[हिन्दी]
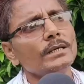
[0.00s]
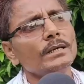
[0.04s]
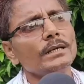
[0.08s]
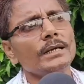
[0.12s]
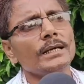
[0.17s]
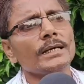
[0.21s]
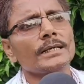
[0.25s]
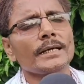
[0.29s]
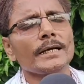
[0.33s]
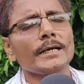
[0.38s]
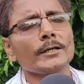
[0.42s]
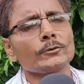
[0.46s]
ये
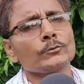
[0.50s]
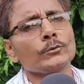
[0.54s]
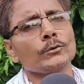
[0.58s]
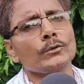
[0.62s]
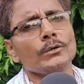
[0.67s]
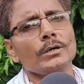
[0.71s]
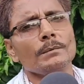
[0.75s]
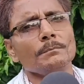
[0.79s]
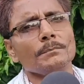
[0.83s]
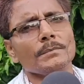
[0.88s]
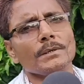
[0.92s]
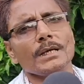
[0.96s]
इक्के
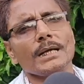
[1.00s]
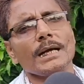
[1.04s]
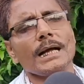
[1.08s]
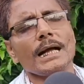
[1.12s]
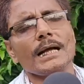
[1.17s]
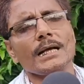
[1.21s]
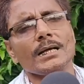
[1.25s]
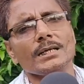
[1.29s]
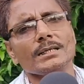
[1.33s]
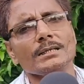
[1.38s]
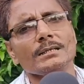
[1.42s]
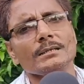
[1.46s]
ठो हम
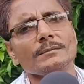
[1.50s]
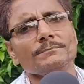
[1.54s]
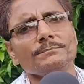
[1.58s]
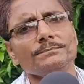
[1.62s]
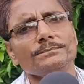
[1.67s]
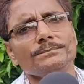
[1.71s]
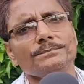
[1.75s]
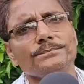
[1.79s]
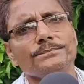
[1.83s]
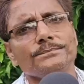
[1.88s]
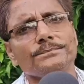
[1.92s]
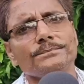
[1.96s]
लगाए
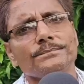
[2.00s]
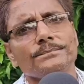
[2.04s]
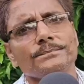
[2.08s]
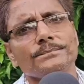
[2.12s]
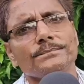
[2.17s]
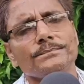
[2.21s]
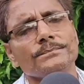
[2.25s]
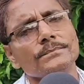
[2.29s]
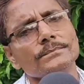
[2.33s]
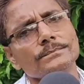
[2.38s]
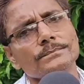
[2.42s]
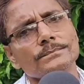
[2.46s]

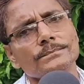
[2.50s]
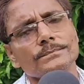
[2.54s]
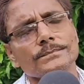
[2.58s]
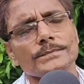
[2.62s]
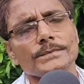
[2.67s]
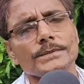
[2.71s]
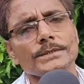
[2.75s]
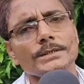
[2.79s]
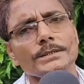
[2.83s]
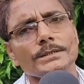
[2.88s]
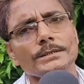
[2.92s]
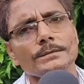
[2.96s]

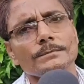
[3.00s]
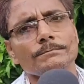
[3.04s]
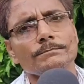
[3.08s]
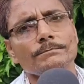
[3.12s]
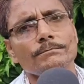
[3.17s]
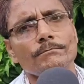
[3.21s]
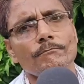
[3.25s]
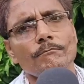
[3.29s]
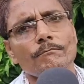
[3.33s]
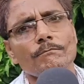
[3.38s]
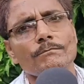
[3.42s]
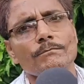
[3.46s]

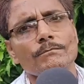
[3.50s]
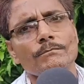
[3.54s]
हैं